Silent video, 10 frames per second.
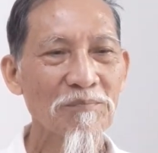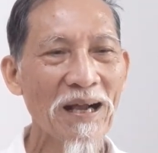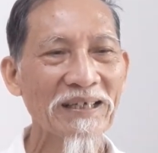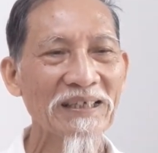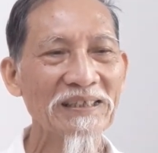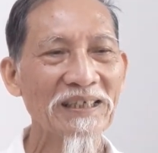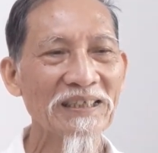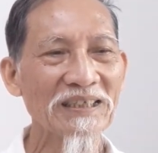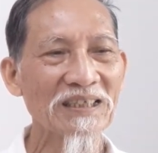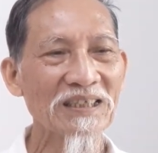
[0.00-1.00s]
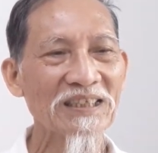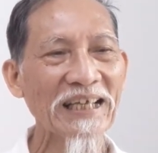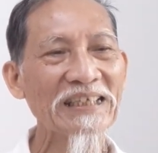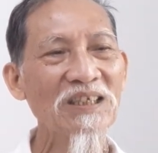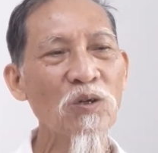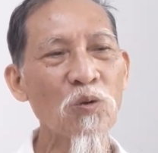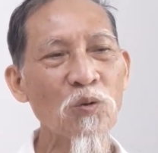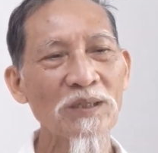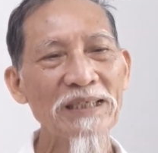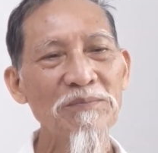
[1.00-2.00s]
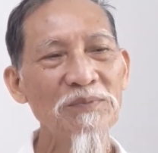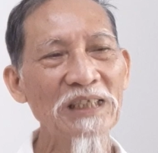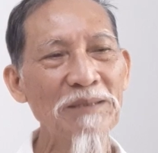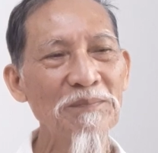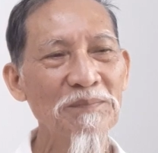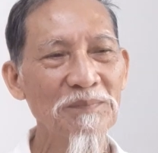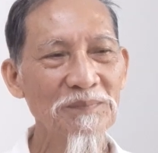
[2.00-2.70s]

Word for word: bằng người say ngủ lim dim